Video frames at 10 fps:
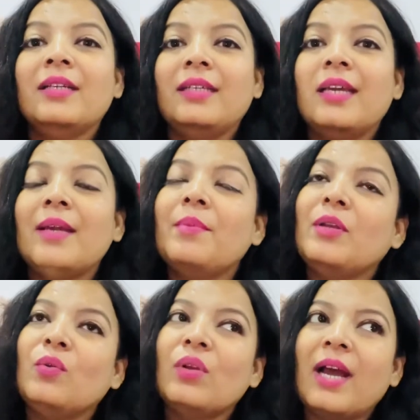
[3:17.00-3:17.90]
ये
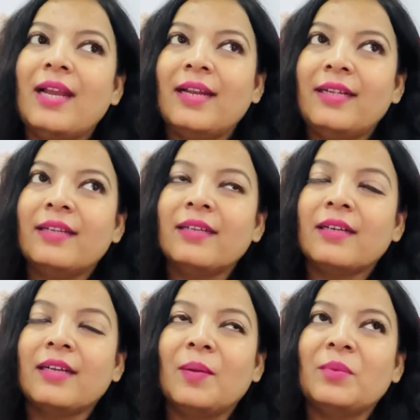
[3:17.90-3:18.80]
बिल्कुल हाइलाइटर का
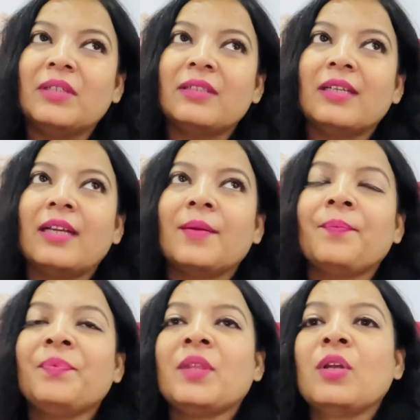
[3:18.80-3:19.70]
काम करता है
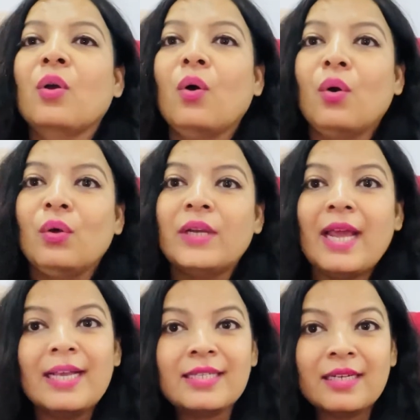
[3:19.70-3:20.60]
और
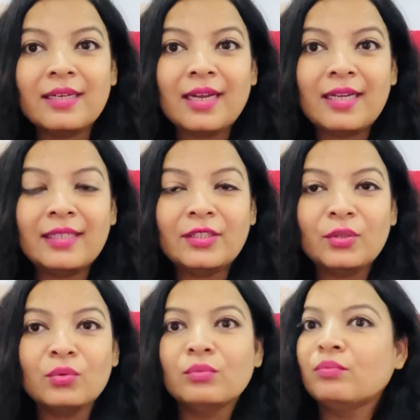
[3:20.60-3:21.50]
ऐसे लगा लेती
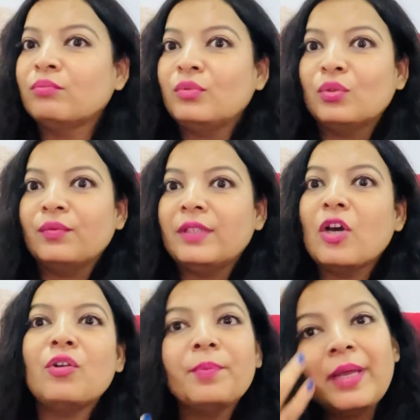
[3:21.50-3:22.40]
हूँ तो
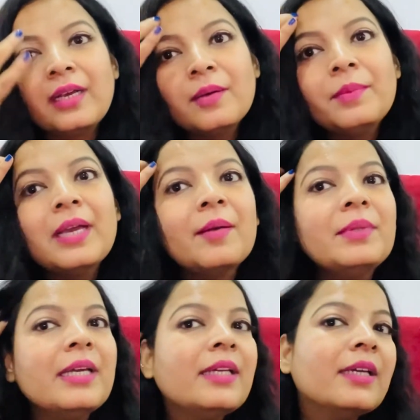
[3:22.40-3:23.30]
विदाउट मेकअप भी आप
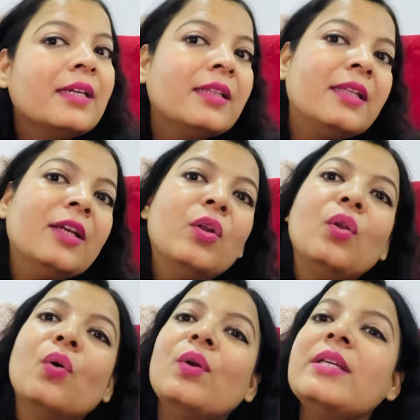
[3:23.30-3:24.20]
देखिए कितनी
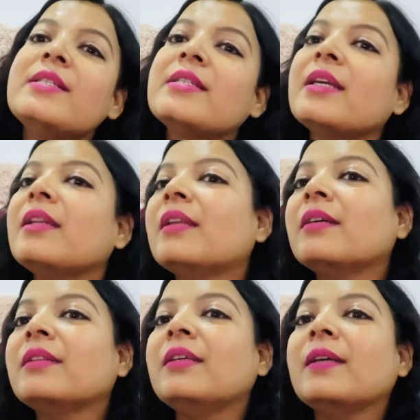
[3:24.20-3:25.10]
ग्लोई स्किन
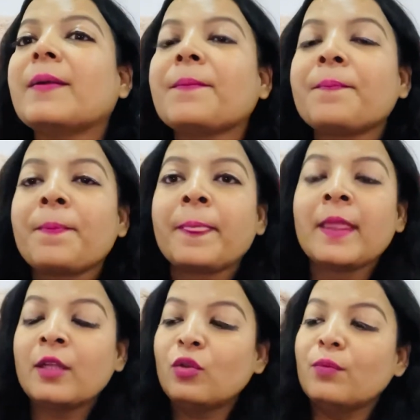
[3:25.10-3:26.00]
लगती है
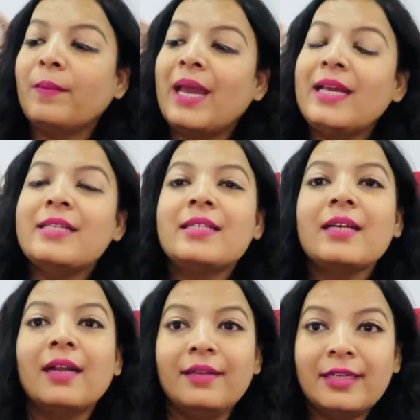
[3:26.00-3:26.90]
तो मैं इसे
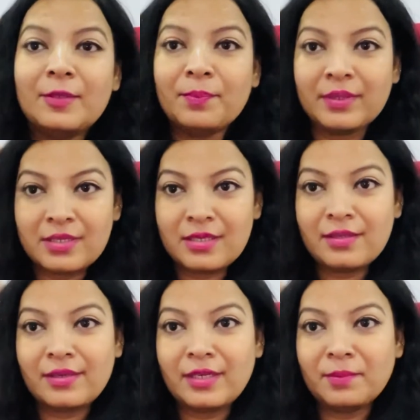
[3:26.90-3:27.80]
100
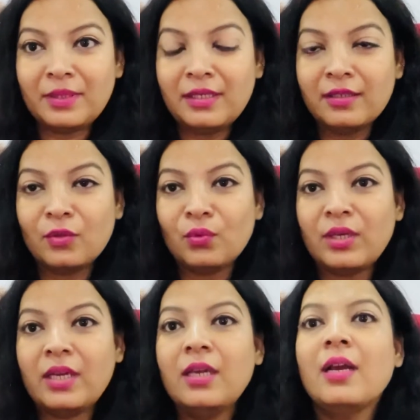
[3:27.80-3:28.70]
परसेंट रिकमेंड
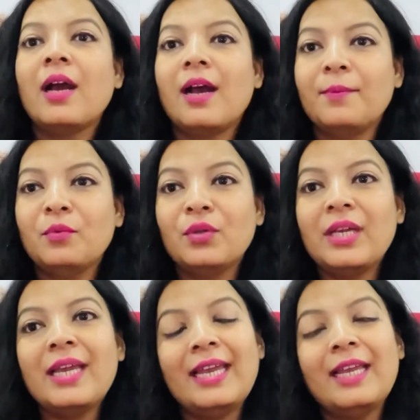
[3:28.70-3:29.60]
करूँगी आपको
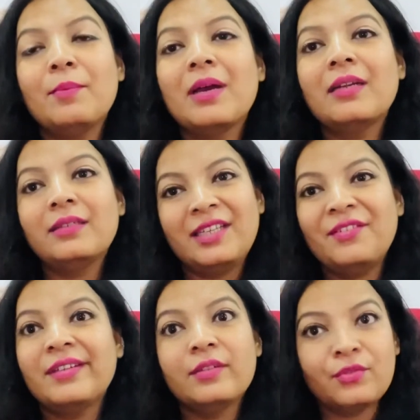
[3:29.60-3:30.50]
ये एक बार गिव
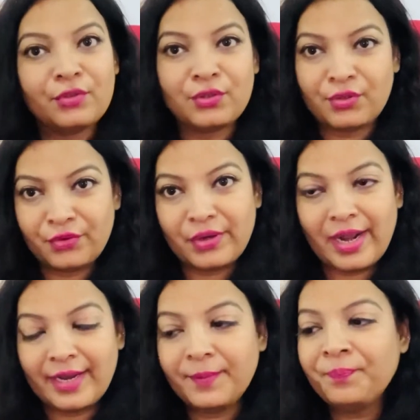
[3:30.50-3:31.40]
इट ट्राई